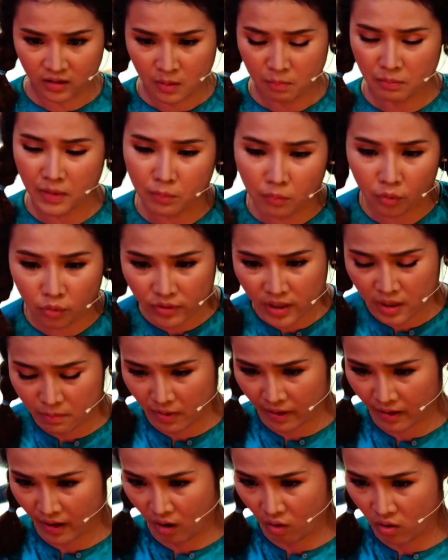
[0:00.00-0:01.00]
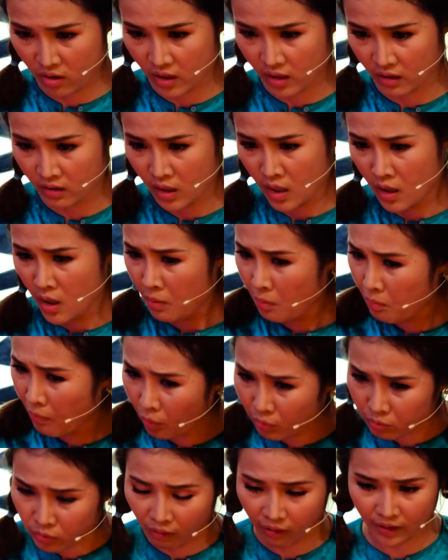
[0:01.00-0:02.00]
Mình muốn gì mình nói đi.
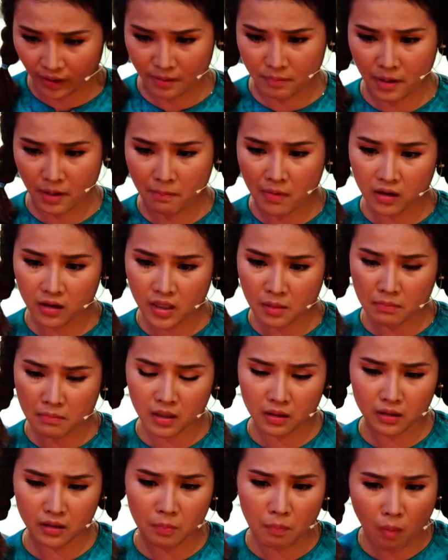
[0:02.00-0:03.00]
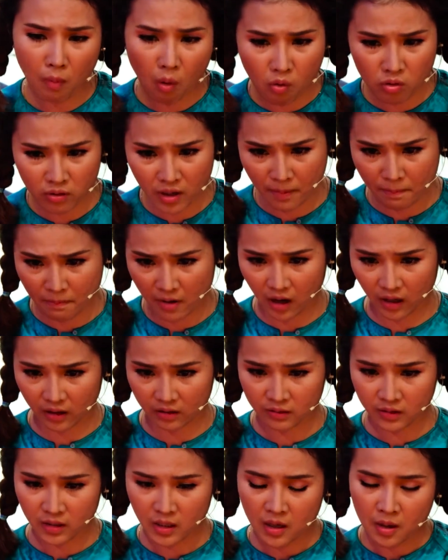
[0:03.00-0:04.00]
Một tuần em nằm mơ thấy mình tới bốn năm lần.
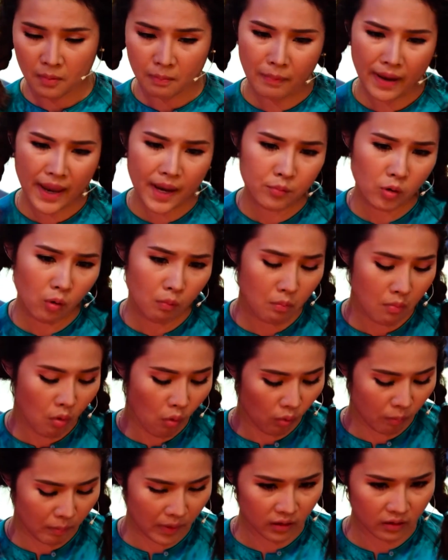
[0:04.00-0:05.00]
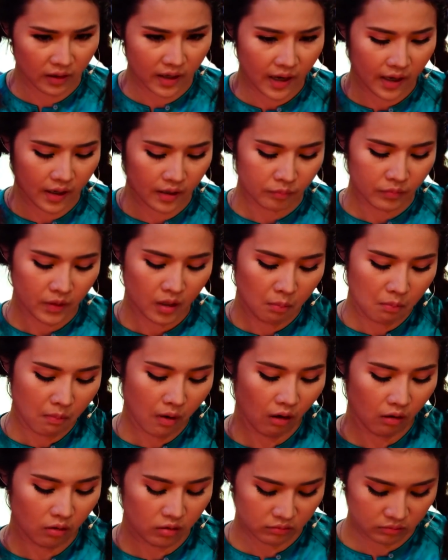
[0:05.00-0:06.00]
Mà em cũng buồn mình ghê.
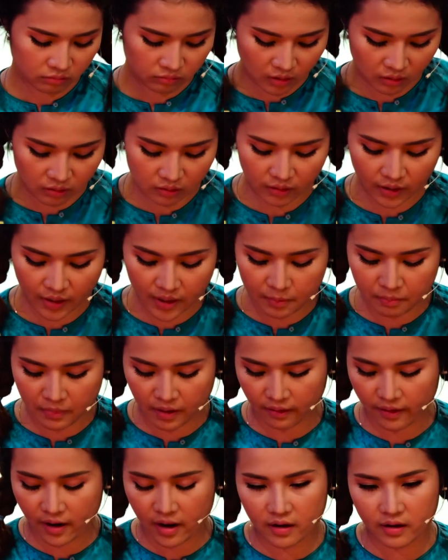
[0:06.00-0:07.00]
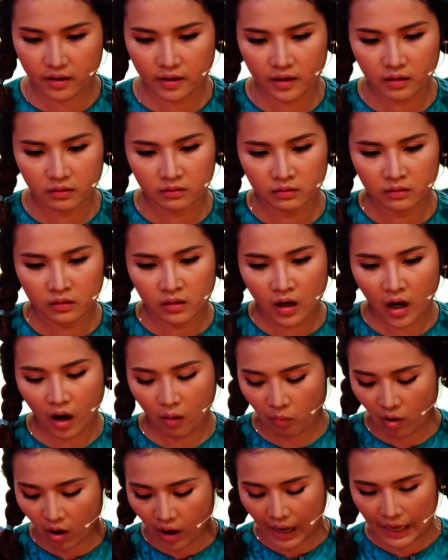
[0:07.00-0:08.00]
Mọi từ khi mình đi á,
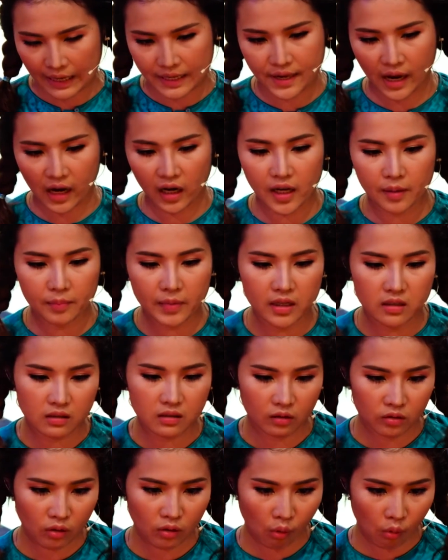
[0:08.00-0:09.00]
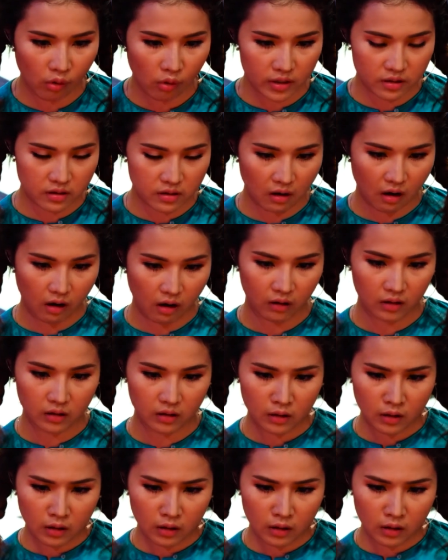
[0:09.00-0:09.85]
không có ai dẫn em đi sở thú hết trơn á.